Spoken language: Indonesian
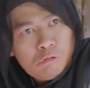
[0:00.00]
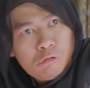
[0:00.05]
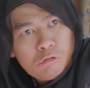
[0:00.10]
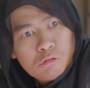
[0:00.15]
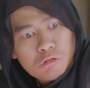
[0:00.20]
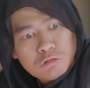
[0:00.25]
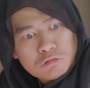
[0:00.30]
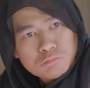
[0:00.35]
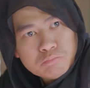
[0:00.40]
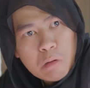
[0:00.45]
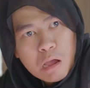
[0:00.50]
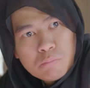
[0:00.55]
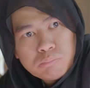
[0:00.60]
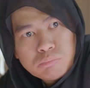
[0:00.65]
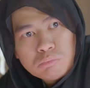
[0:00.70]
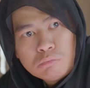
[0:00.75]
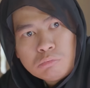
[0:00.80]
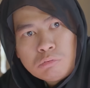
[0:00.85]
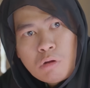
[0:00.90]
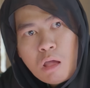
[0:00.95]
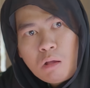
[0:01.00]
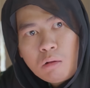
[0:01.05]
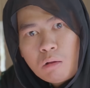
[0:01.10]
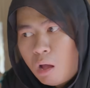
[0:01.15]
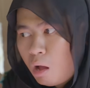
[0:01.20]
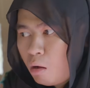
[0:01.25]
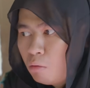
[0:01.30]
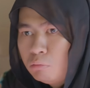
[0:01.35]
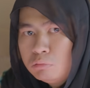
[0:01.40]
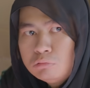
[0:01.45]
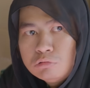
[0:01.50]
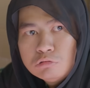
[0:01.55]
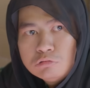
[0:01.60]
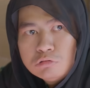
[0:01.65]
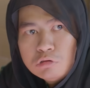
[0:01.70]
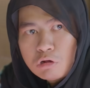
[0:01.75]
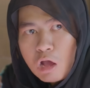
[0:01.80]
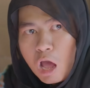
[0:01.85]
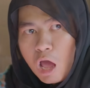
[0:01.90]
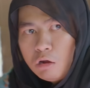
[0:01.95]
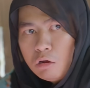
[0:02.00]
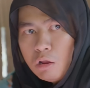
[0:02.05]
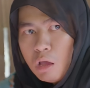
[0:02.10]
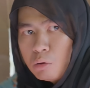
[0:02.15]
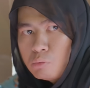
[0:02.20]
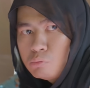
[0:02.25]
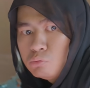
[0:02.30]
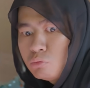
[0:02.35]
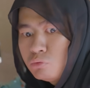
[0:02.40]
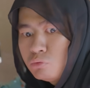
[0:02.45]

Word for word: Ih, kis baik pula kau, cucu kali aku